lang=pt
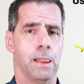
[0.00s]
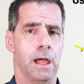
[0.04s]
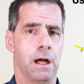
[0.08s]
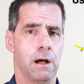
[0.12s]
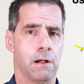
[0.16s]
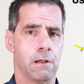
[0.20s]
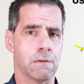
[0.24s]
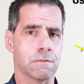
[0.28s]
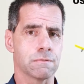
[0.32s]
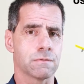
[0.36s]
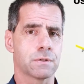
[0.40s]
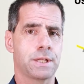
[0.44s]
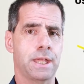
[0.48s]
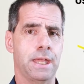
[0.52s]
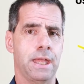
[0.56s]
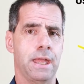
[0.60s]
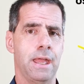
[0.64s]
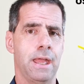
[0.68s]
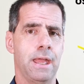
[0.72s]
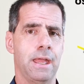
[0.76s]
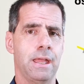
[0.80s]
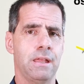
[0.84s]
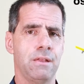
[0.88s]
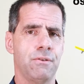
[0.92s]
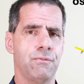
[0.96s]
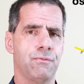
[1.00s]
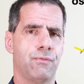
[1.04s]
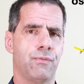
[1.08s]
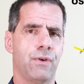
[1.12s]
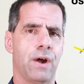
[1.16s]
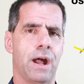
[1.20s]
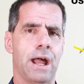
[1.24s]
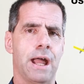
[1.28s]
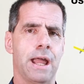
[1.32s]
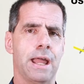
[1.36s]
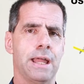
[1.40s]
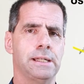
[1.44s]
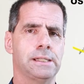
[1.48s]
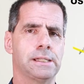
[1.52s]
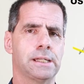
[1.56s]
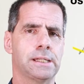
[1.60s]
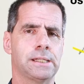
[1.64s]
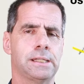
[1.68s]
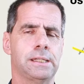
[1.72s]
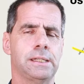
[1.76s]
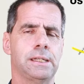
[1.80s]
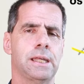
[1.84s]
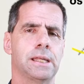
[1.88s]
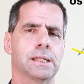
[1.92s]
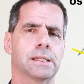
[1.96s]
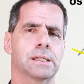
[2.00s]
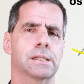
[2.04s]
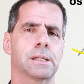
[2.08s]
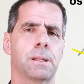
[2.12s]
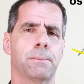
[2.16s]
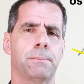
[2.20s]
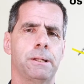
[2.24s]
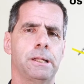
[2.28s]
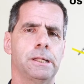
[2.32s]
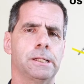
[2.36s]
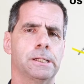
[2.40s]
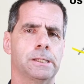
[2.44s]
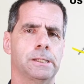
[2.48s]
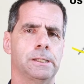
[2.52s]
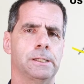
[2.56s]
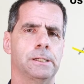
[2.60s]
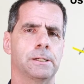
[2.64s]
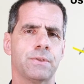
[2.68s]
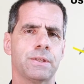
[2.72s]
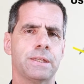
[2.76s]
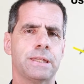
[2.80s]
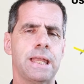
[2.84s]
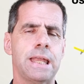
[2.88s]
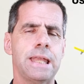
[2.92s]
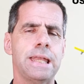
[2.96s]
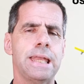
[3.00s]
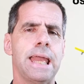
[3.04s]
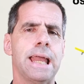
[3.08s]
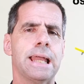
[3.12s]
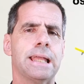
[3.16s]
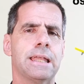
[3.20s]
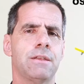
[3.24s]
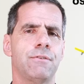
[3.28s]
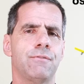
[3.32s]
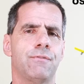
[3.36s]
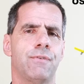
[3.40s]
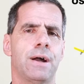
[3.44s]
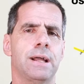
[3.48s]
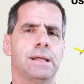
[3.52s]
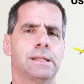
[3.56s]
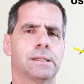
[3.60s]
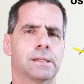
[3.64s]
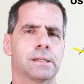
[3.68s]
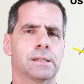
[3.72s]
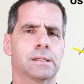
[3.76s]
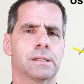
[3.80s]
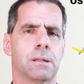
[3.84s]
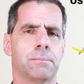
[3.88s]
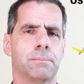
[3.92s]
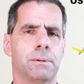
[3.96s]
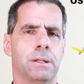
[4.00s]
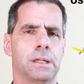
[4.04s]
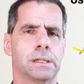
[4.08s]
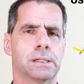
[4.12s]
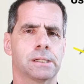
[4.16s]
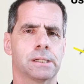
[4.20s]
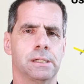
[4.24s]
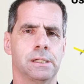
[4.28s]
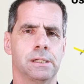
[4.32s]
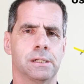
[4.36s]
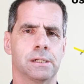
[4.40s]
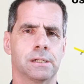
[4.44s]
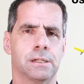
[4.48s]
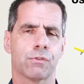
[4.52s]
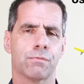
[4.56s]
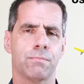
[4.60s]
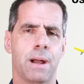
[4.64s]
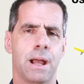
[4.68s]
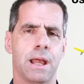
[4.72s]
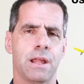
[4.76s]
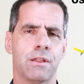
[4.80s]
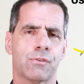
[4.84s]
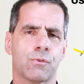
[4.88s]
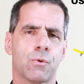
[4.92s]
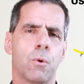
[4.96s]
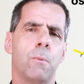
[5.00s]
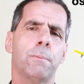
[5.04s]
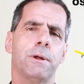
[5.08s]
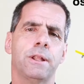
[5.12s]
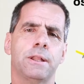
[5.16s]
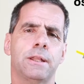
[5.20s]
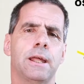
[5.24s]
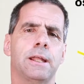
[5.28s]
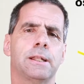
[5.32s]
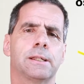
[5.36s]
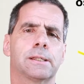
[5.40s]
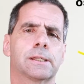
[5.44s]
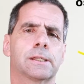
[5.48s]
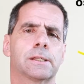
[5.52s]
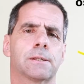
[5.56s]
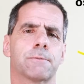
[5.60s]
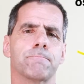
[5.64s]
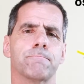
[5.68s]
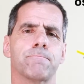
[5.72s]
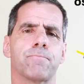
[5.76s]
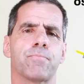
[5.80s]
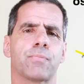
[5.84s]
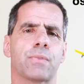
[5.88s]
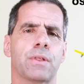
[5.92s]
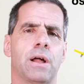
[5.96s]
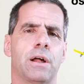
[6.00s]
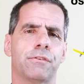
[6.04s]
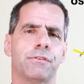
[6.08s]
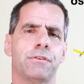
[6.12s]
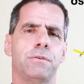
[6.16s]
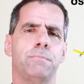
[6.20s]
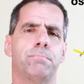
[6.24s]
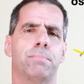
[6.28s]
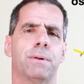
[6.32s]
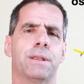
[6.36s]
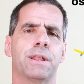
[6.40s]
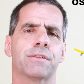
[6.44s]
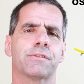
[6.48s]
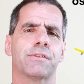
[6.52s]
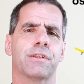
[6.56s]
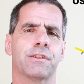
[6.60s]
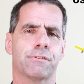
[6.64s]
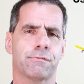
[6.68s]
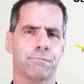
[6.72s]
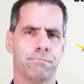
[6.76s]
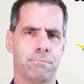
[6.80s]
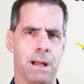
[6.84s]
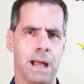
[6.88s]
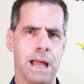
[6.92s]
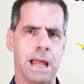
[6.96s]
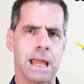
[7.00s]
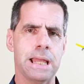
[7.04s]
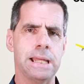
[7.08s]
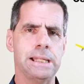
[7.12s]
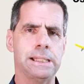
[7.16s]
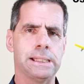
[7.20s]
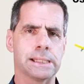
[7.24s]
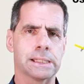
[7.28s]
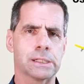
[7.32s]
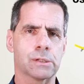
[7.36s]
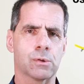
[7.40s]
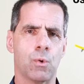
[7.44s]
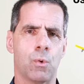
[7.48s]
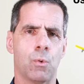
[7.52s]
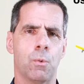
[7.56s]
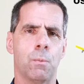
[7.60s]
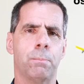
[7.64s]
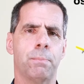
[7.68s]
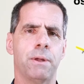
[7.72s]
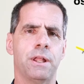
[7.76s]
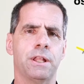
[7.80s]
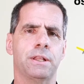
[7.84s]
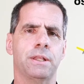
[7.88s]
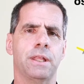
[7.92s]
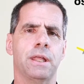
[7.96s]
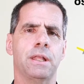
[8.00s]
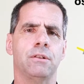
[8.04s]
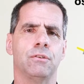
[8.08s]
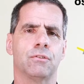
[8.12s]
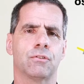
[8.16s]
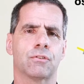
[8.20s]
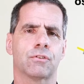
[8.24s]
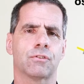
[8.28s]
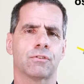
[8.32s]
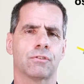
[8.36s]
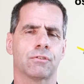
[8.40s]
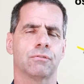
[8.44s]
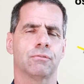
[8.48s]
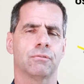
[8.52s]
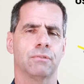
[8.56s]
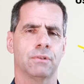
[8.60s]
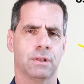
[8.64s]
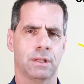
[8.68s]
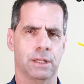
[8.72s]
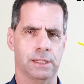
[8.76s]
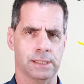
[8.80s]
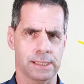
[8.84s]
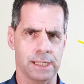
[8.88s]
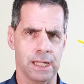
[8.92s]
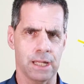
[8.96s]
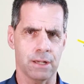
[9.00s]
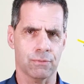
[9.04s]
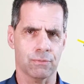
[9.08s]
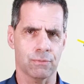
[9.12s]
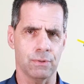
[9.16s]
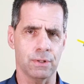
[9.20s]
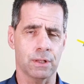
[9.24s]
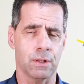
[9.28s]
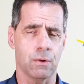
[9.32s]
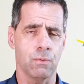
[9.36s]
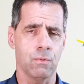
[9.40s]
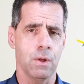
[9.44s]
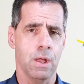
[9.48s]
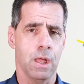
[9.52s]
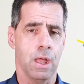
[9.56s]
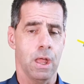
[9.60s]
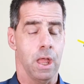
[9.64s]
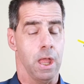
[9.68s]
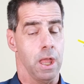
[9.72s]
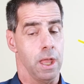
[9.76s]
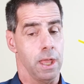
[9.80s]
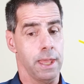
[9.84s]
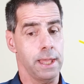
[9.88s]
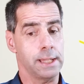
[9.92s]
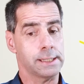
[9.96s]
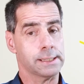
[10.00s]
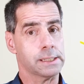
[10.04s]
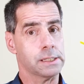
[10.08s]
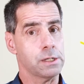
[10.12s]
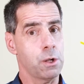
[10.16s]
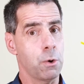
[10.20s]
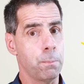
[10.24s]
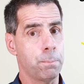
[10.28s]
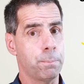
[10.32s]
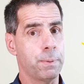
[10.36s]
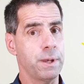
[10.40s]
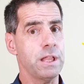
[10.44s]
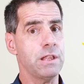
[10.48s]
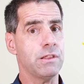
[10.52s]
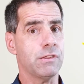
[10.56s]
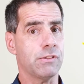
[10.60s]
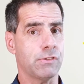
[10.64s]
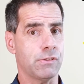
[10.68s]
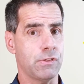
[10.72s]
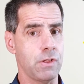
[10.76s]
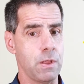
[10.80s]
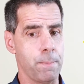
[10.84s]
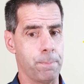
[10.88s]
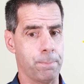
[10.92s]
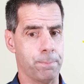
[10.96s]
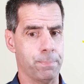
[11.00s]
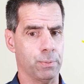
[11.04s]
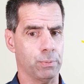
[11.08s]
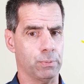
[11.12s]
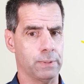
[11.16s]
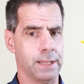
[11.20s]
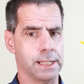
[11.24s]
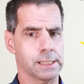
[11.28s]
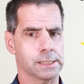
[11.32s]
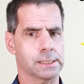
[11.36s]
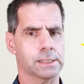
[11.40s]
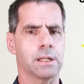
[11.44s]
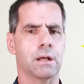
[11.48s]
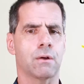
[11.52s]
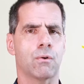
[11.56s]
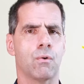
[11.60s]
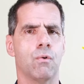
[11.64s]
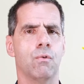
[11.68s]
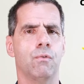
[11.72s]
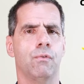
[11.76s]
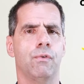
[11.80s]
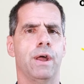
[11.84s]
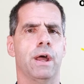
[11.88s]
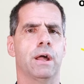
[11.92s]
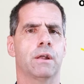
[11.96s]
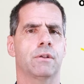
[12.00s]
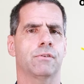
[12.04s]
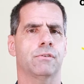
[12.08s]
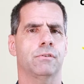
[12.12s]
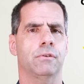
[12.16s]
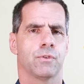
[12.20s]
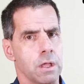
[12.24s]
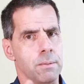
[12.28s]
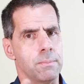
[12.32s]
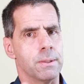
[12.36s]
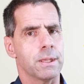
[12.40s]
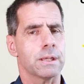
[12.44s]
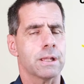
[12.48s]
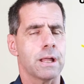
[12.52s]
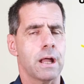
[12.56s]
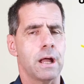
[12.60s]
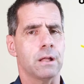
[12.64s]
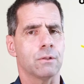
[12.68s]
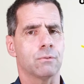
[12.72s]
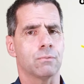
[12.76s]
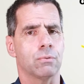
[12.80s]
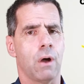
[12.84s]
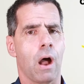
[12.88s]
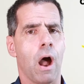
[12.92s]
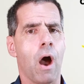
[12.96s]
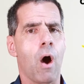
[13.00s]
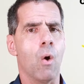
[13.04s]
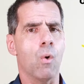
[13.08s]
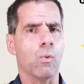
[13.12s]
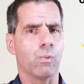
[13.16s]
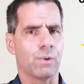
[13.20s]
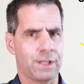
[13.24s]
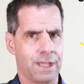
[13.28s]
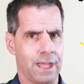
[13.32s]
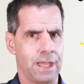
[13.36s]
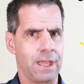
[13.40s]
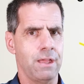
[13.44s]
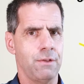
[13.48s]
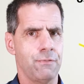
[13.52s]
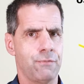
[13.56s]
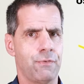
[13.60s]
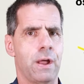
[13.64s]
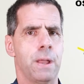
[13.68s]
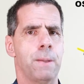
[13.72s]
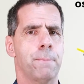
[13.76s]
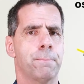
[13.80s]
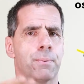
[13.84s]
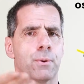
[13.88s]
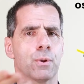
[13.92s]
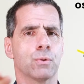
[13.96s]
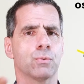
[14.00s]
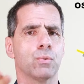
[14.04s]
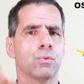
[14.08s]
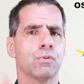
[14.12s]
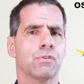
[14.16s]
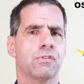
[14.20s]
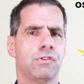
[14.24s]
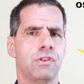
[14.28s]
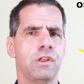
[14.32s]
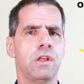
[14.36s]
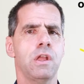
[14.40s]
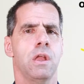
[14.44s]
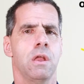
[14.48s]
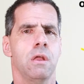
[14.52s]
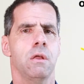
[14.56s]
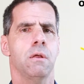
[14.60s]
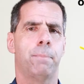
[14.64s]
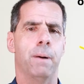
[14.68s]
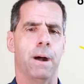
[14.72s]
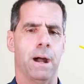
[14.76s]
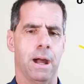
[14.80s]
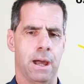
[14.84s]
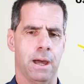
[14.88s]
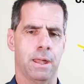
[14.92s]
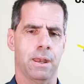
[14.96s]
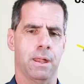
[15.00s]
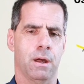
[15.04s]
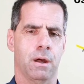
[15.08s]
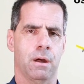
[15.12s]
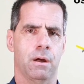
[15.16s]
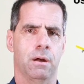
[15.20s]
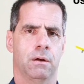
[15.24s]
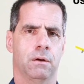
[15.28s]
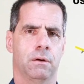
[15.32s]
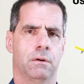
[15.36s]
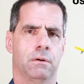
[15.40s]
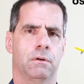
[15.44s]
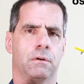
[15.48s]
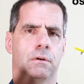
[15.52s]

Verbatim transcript: Alguém vai se estabelecer. Quem é que vai se estabelecer? Os mais competentes. As empresas mais competentes. Tá certo? Então, esse é o princípio desta conversa. Tem mercado. Alguém vai produzir para